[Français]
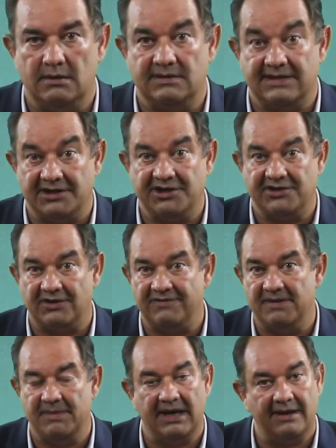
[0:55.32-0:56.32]
S'agissant de
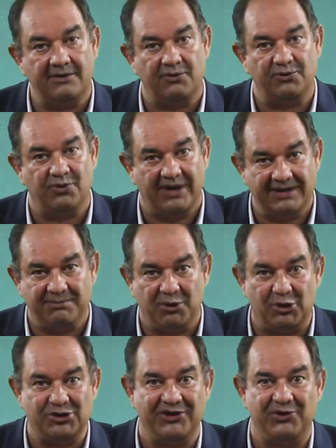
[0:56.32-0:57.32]
Fimalac, on doit être
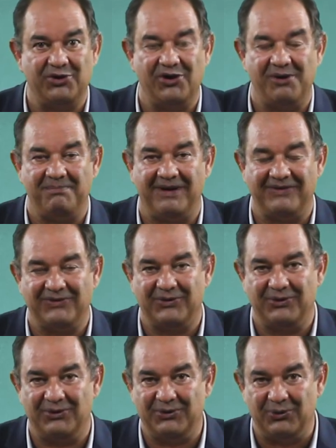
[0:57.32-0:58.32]
proche des records parce
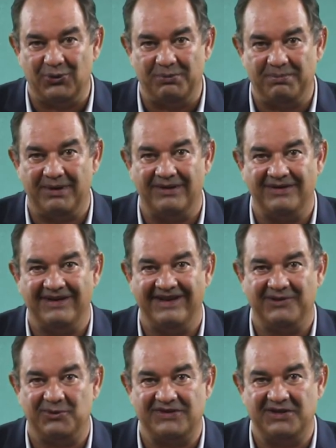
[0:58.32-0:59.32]
que le groupe
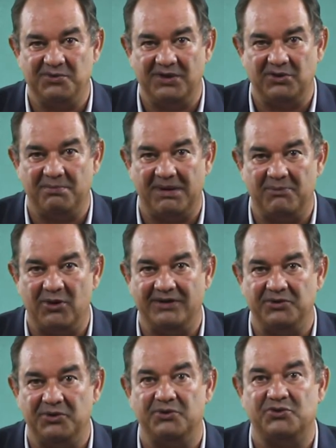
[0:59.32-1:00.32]
est constitué de pas moins
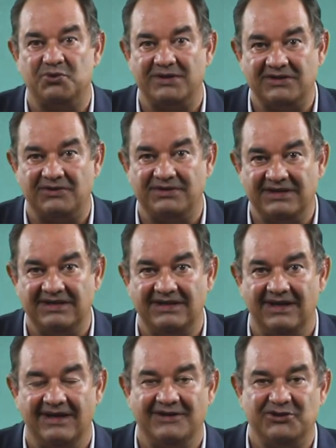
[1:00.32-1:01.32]
de
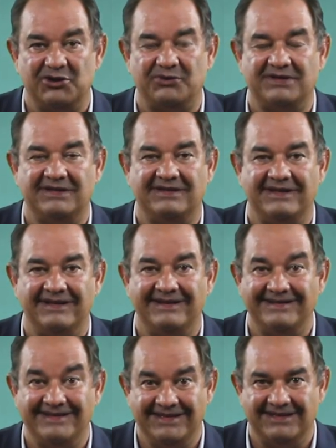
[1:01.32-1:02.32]
70 entités
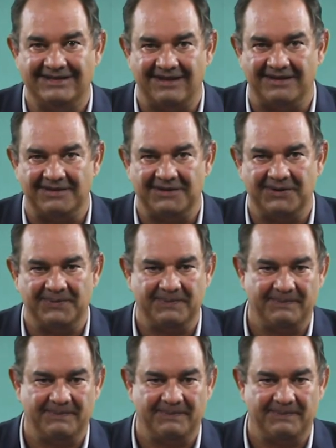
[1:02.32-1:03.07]
distinctes.